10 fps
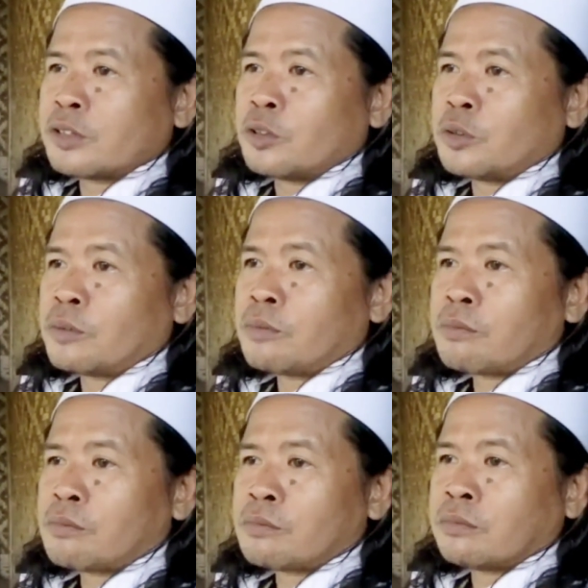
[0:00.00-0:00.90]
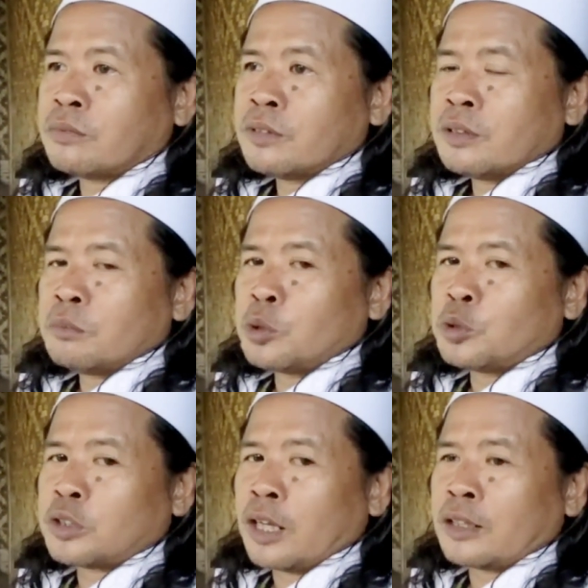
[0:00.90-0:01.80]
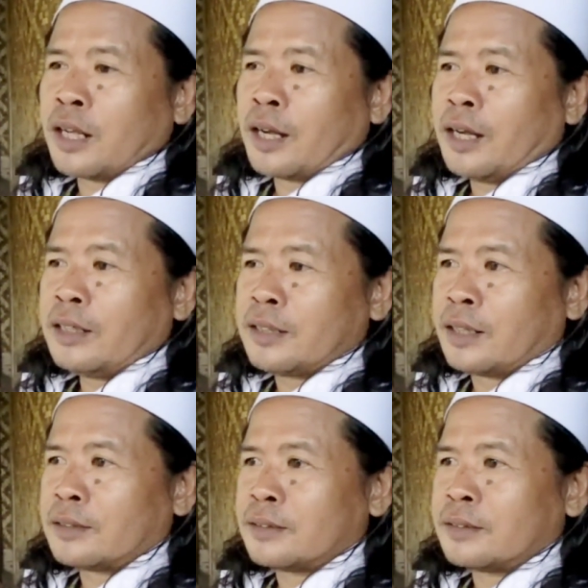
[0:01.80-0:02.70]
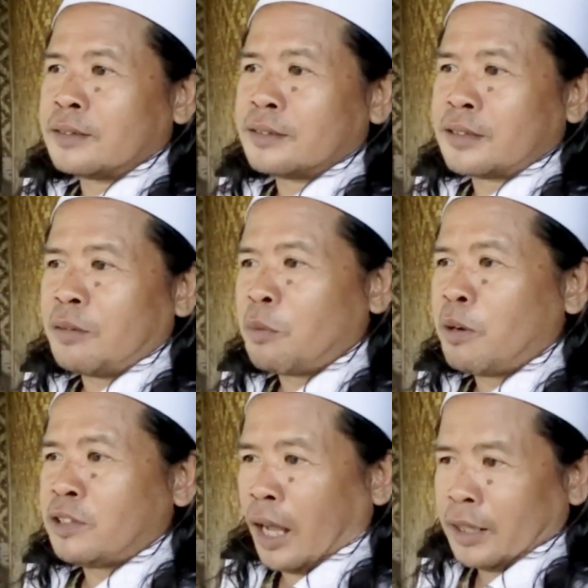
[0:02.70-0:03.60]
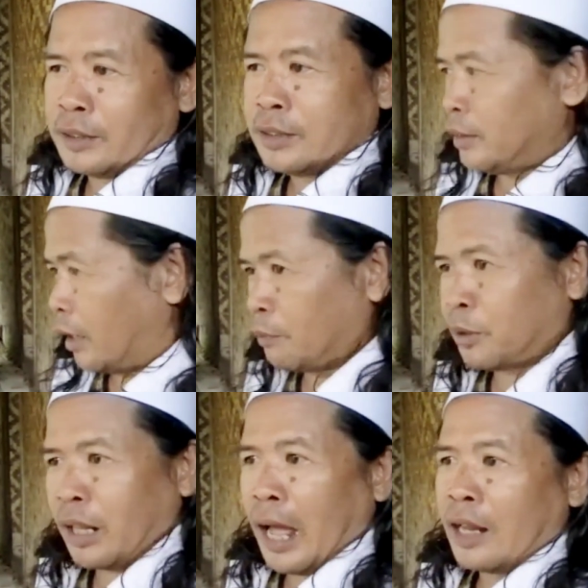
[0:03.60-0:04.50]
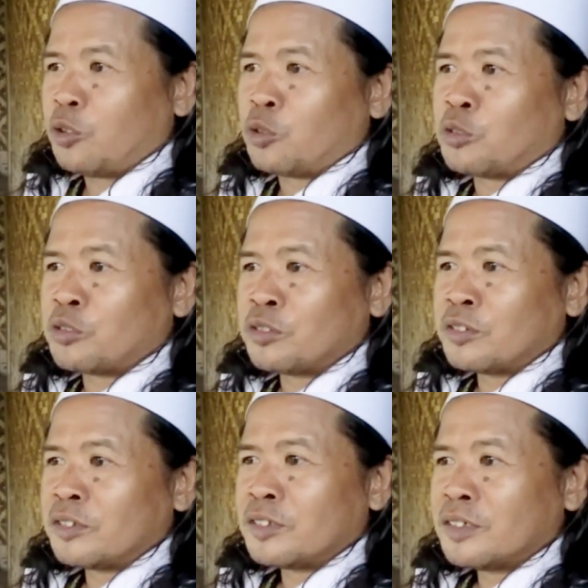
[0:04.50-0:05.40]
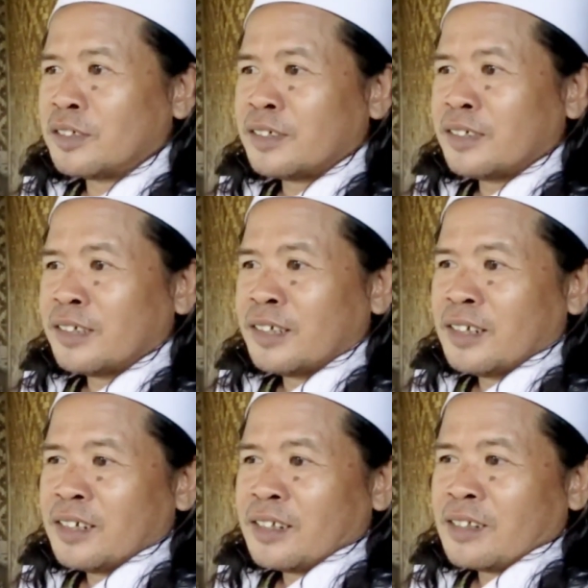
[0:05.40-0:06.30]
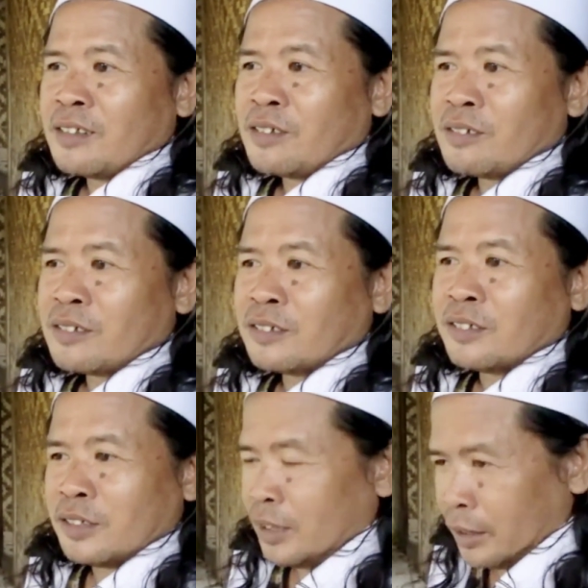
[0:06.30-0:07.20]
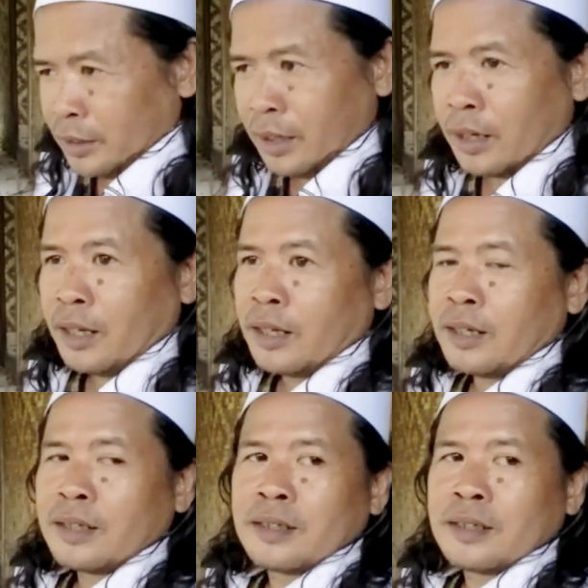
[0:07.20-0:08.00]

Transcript: tuh gitu. butuh tantangan dan saya memang nyalinya nyali petarung lu iya iyalah